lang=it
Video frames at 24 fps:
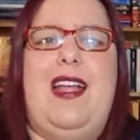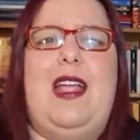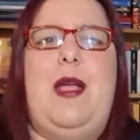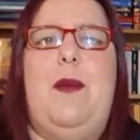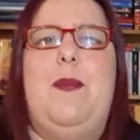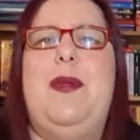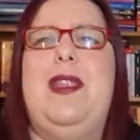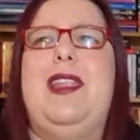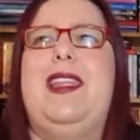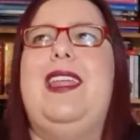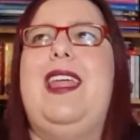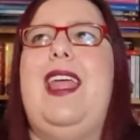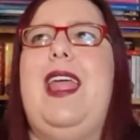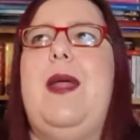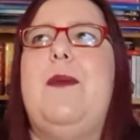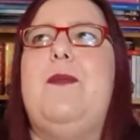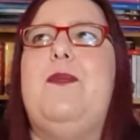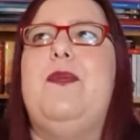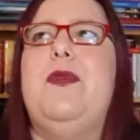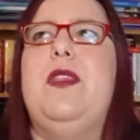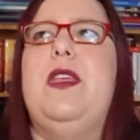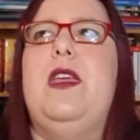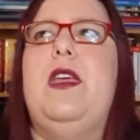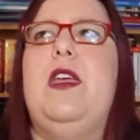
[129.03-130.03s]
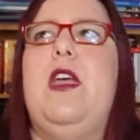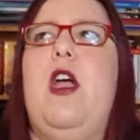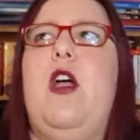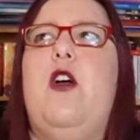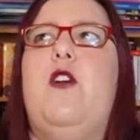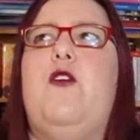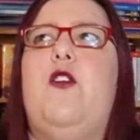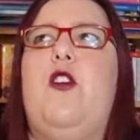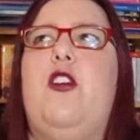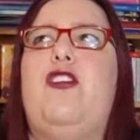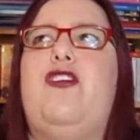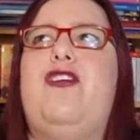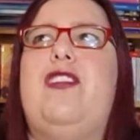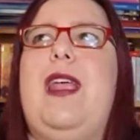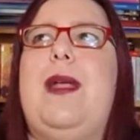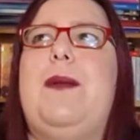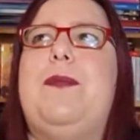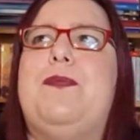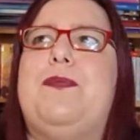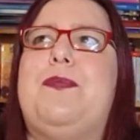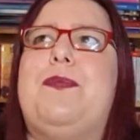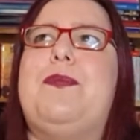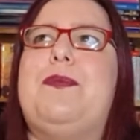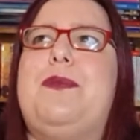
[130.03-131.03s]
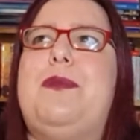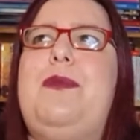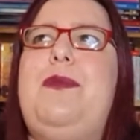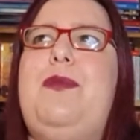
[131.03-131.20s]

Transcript: anche perché forse